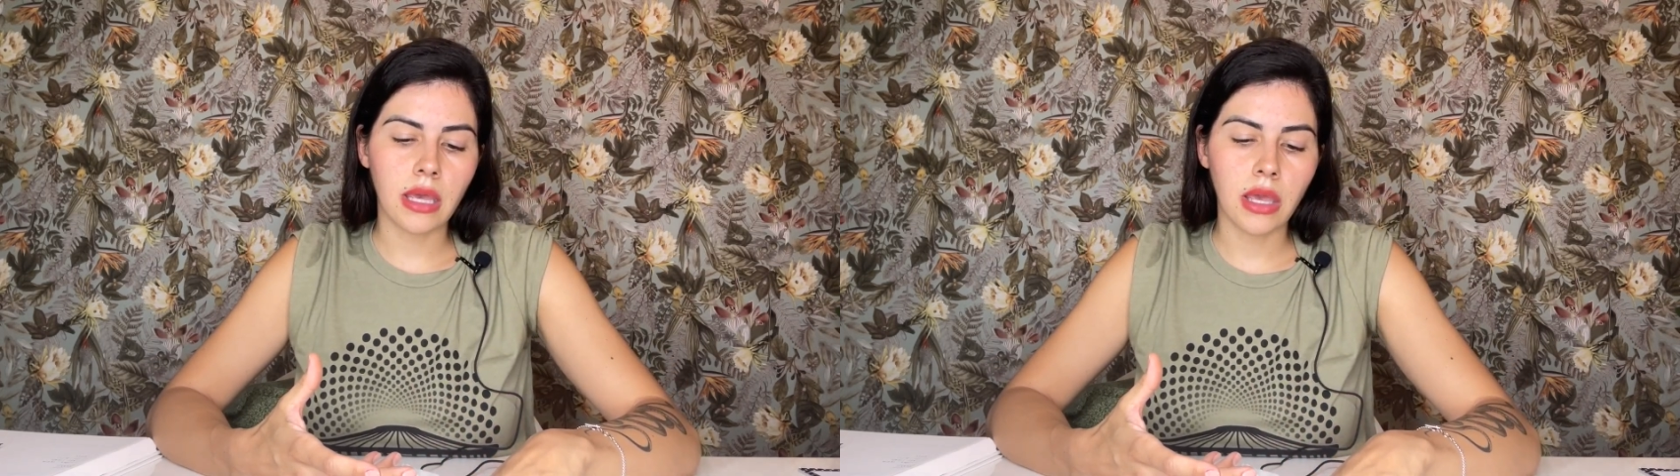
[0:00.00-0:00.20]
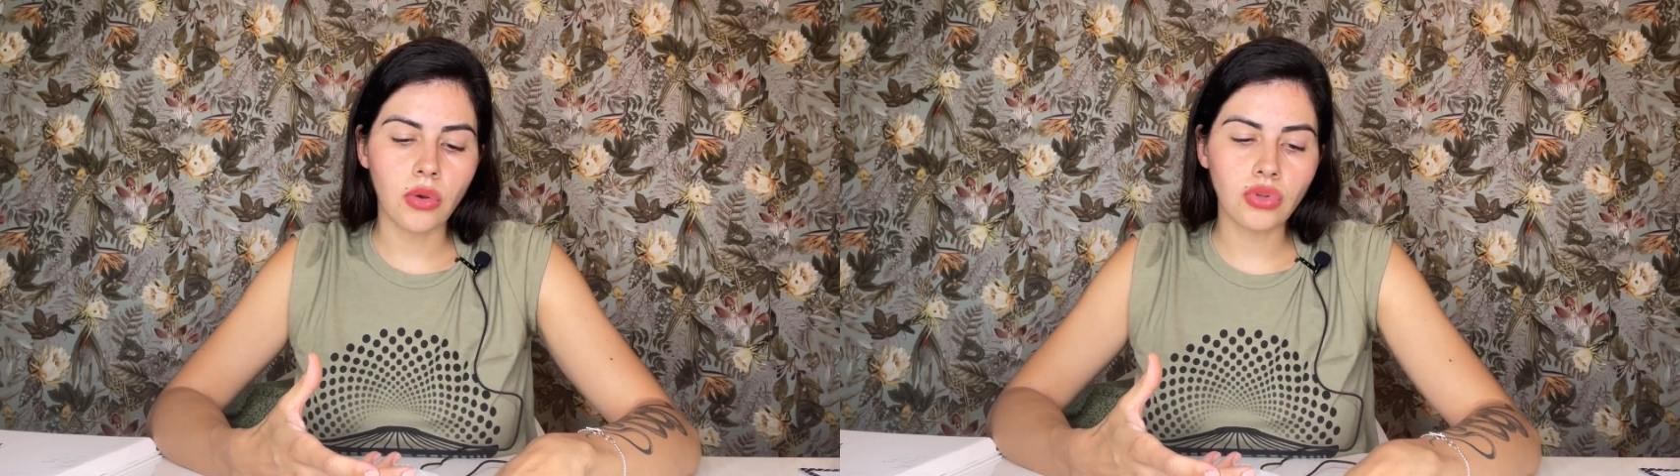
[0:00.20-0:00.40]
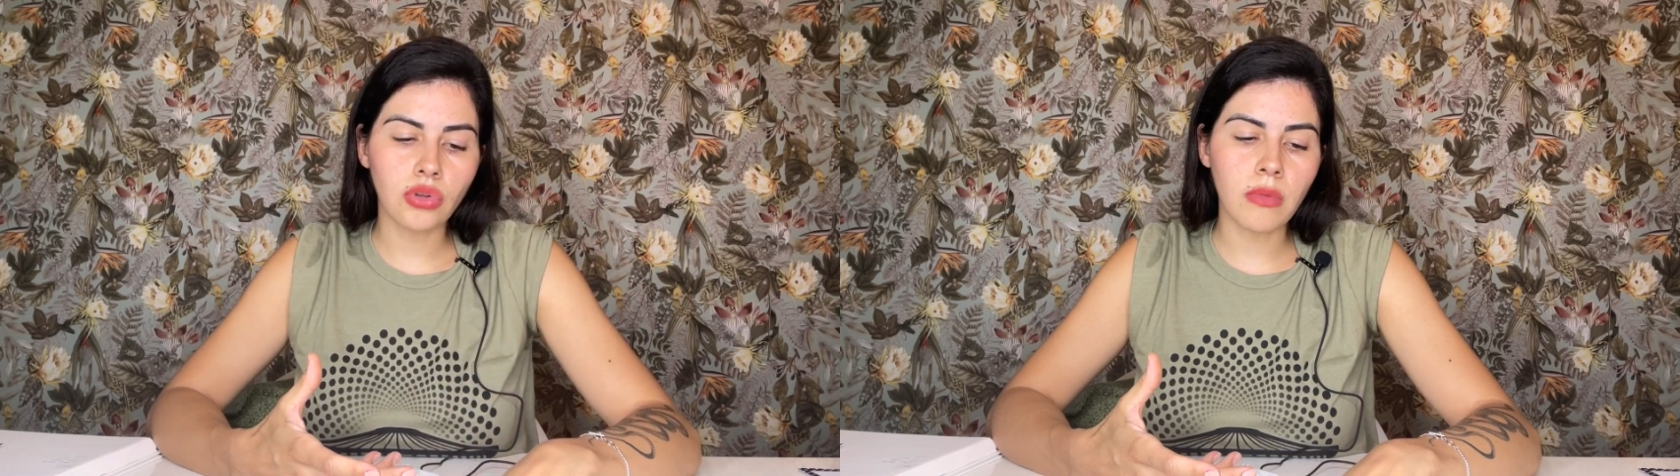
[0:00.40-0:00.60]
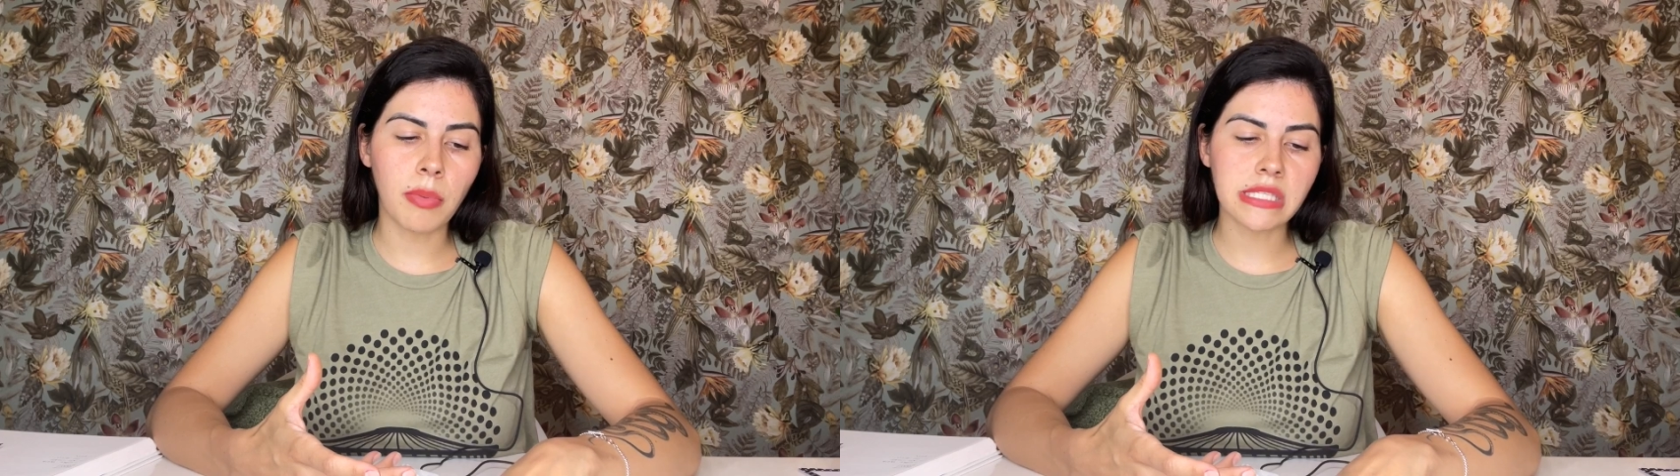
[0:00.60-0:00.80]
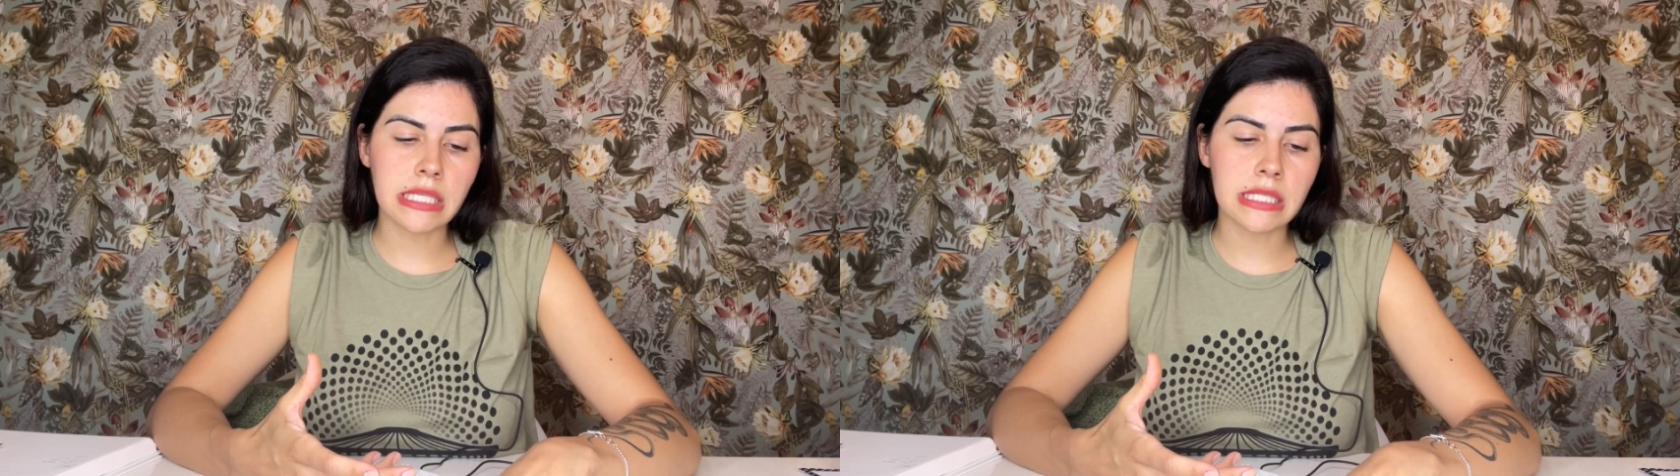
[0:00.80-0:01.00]
eu estou numa
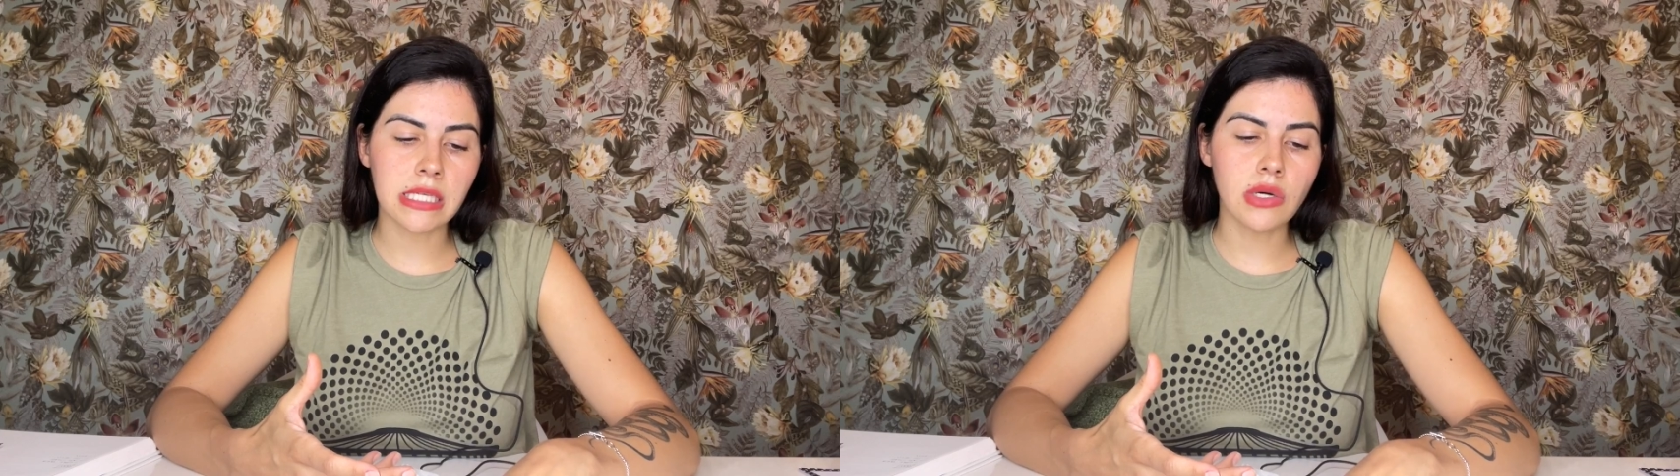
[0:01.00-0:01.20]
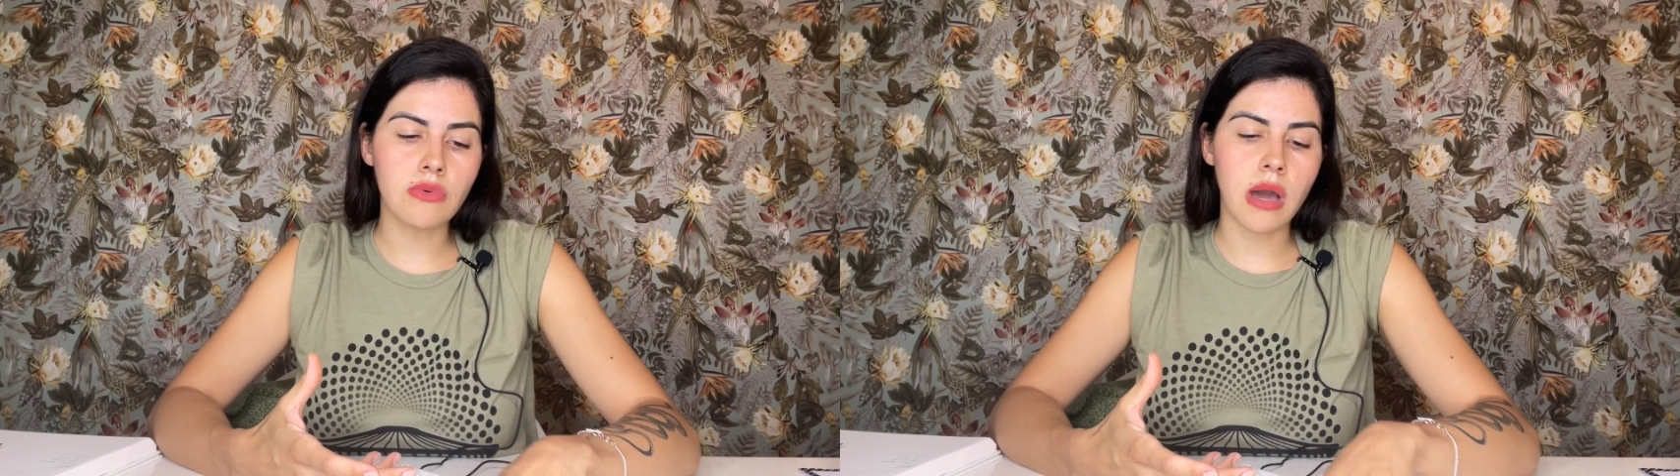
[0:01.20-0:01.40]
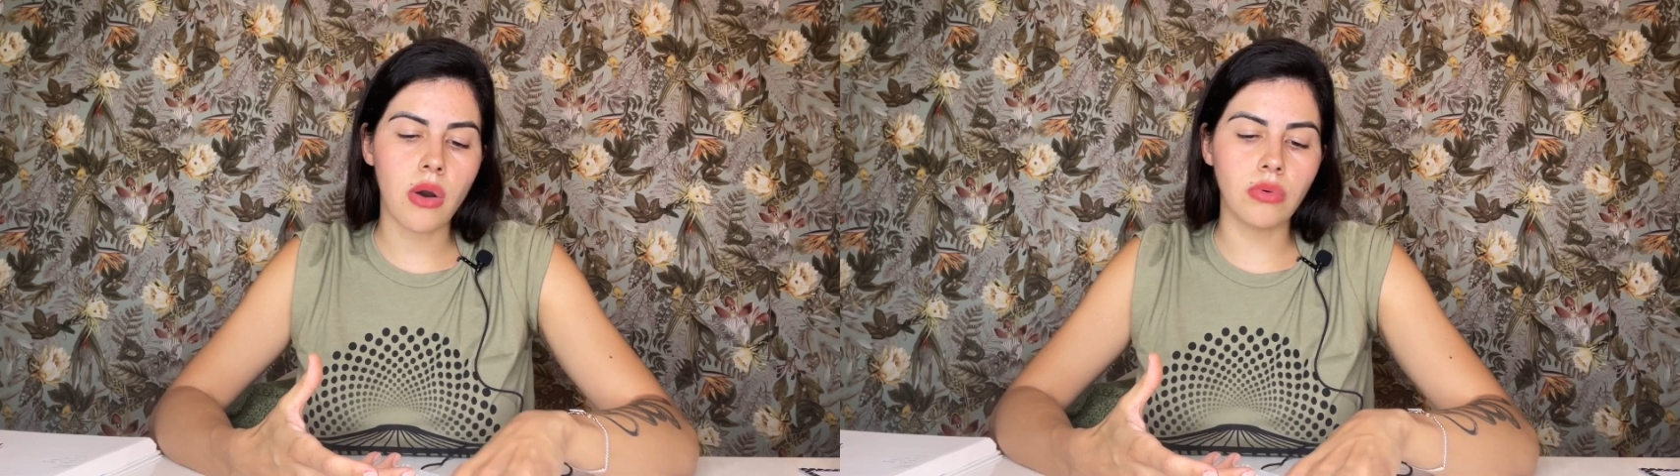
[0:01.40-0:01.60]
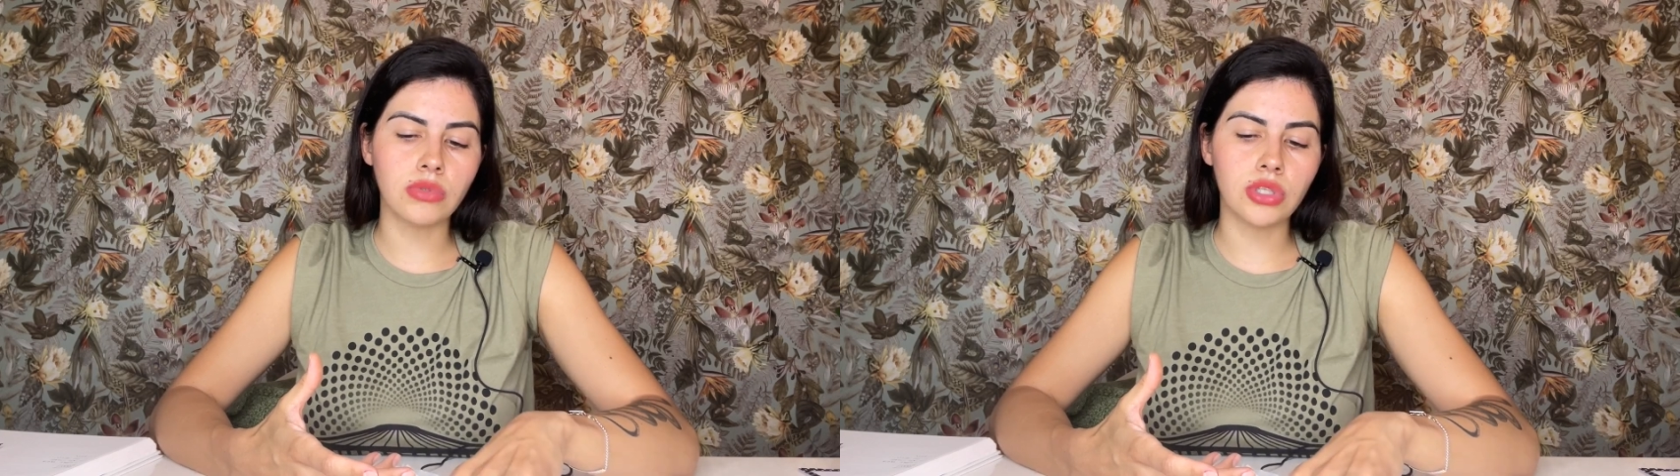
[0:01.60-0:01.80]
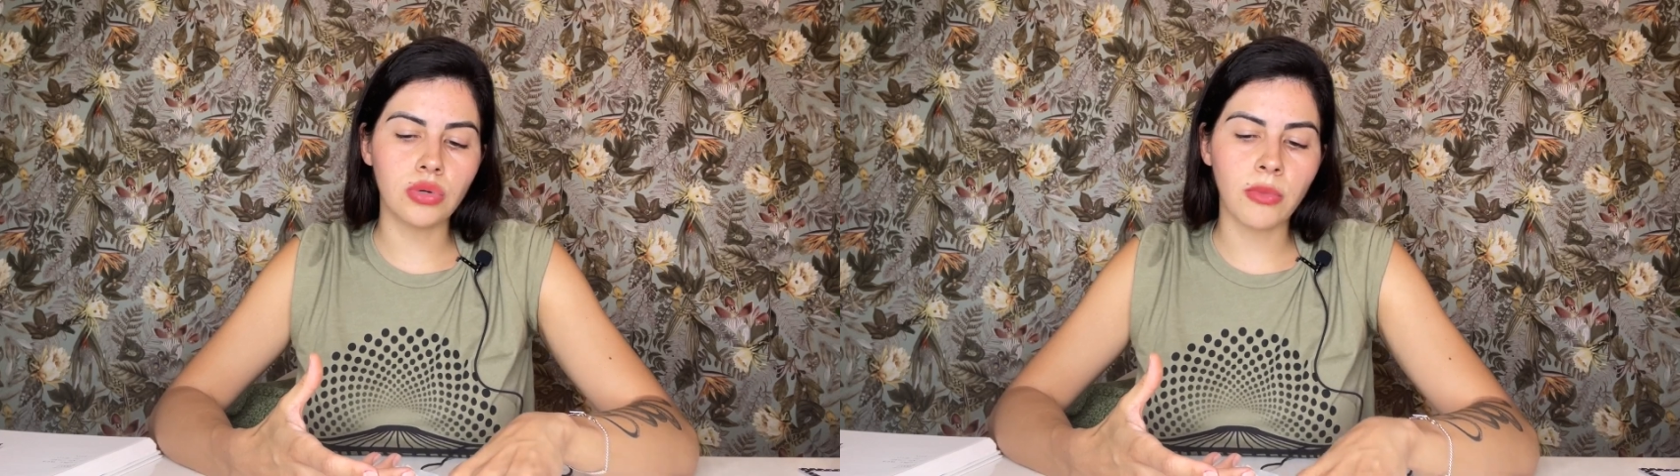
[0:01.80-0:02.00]
posição onde o